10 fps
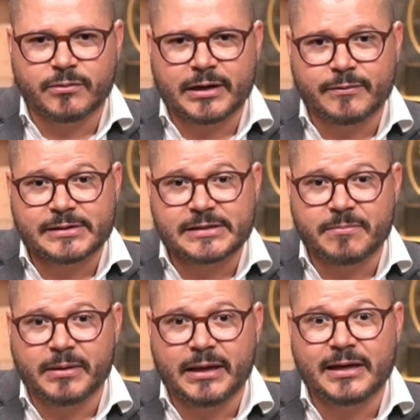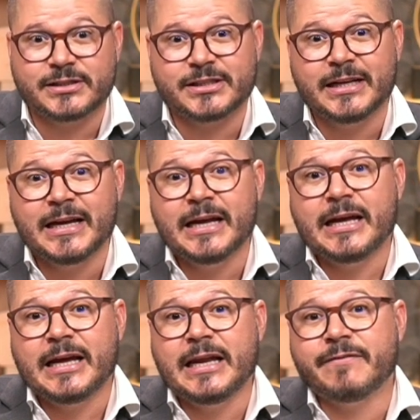que era uma semente,
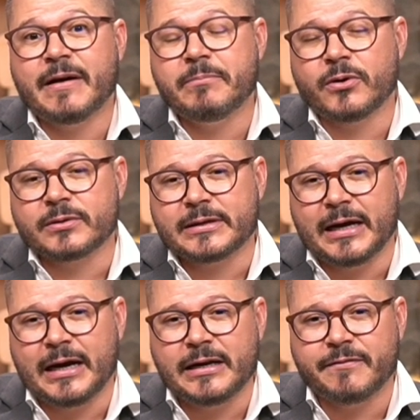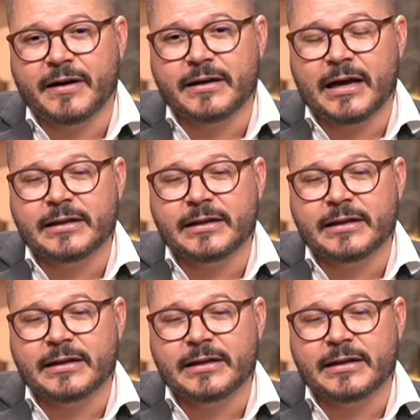ele vai brotar, ele vai.